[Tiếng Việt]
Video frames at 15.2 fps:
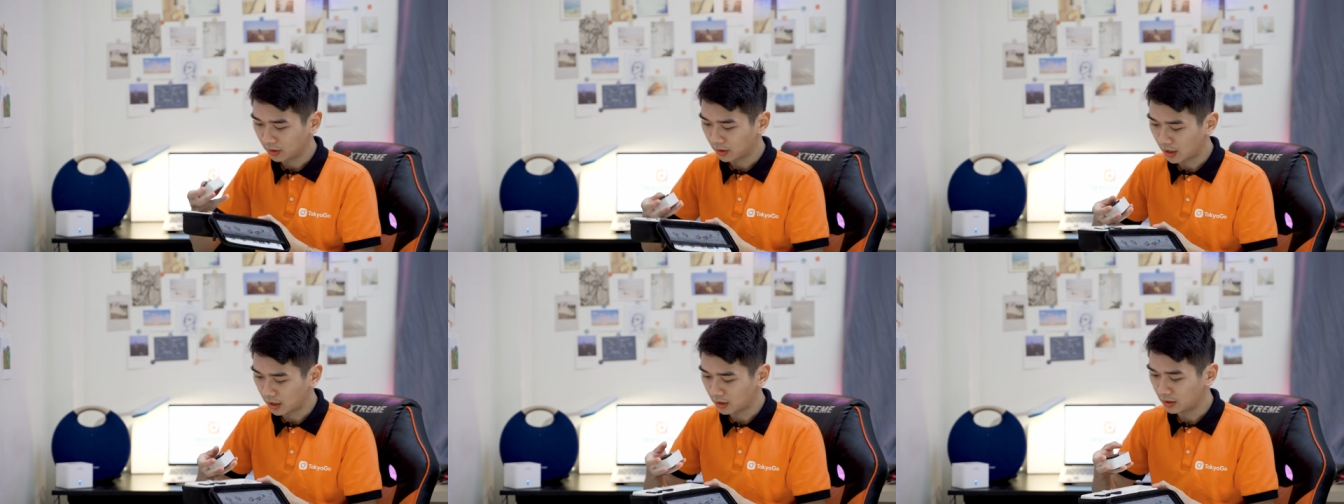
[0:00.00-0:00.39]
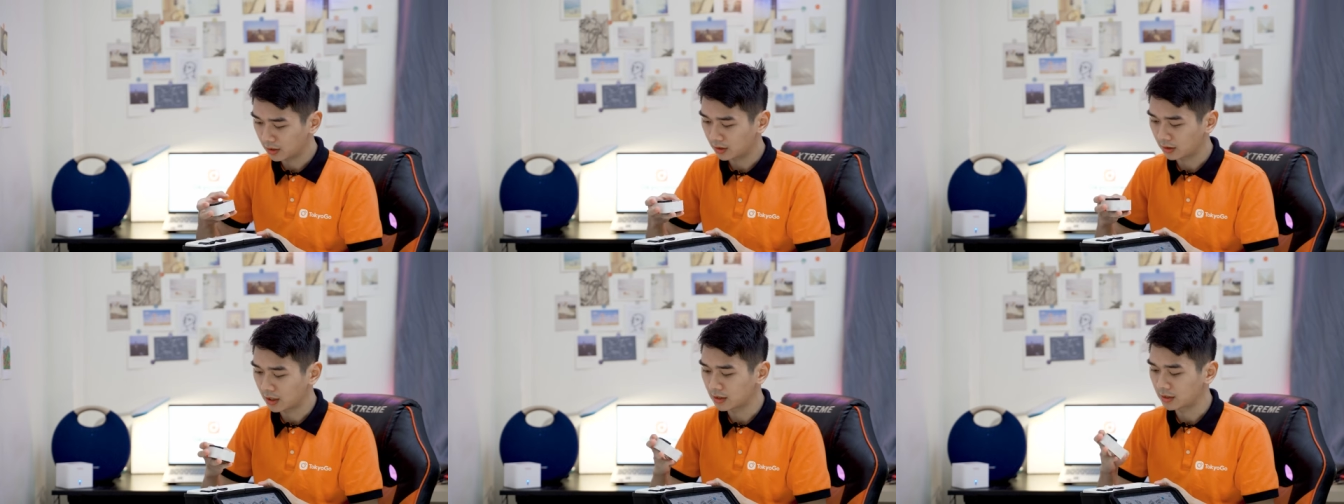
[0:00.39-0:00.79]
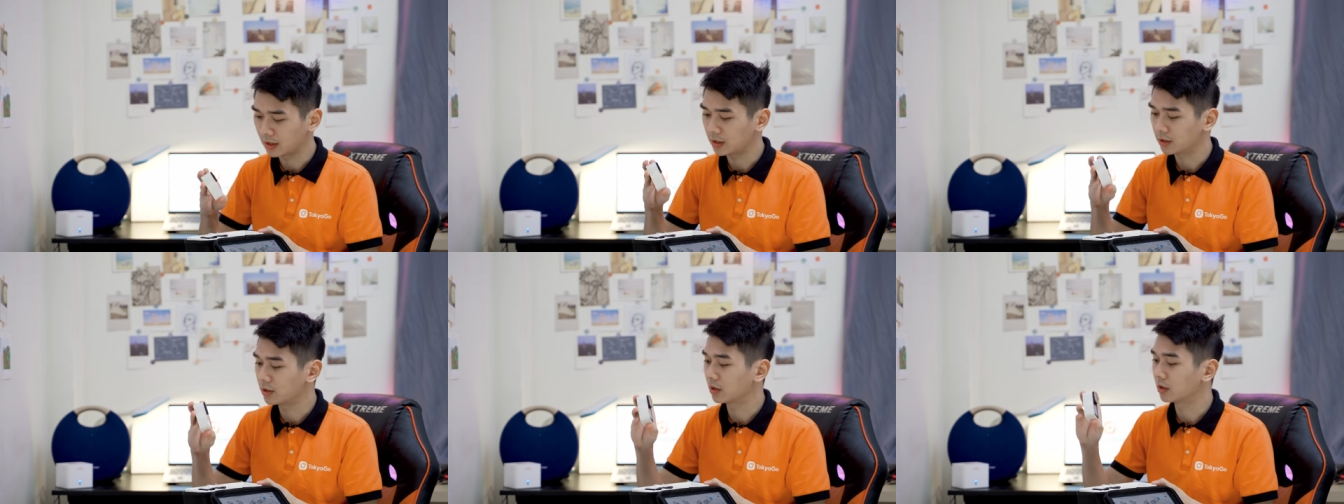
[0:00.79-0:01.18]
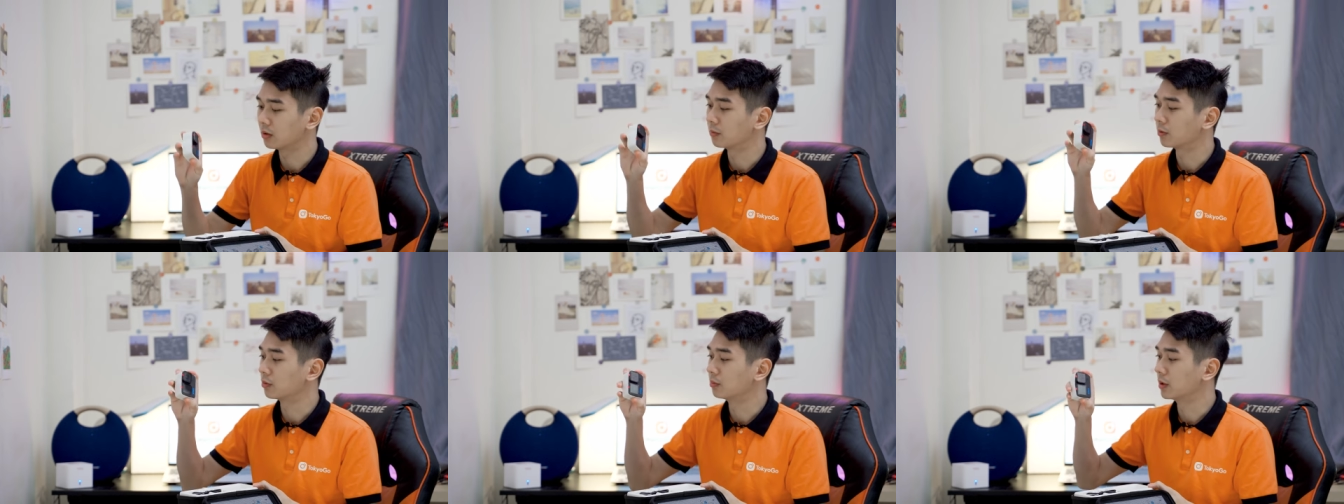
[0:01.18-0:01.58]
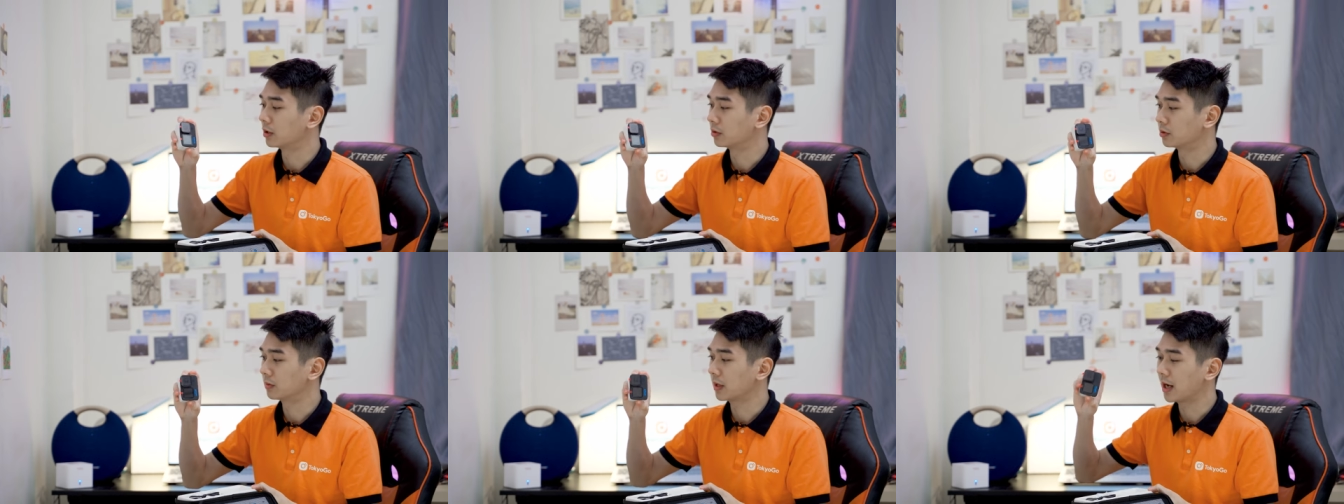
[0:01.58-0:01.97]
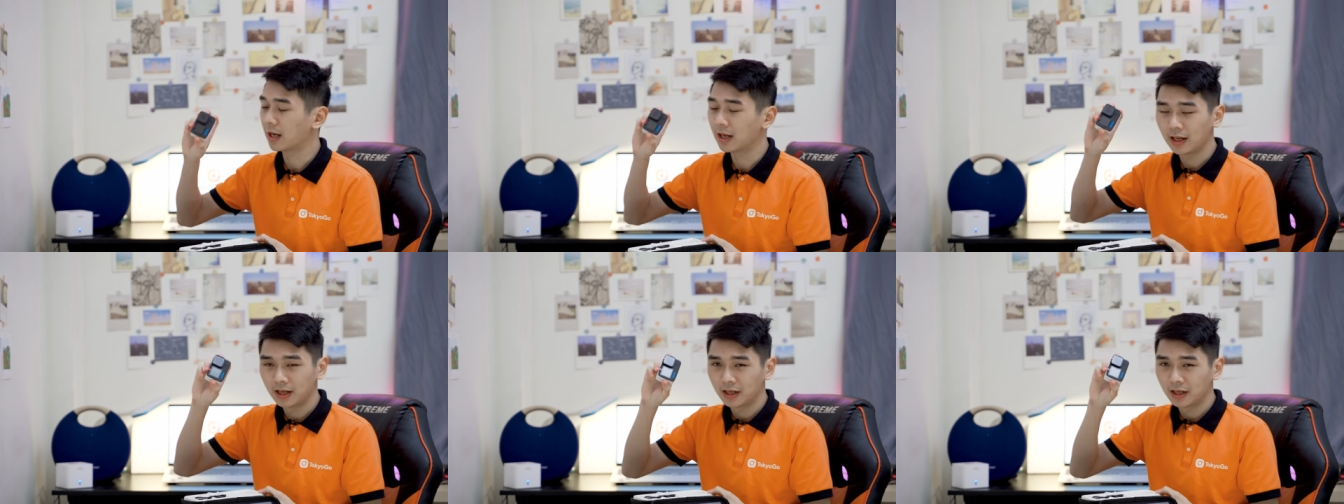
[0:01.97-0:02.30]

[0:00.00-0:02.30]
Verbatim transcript: Đấy, đây sẽ là chiếc GoPro 10 của chúng ta.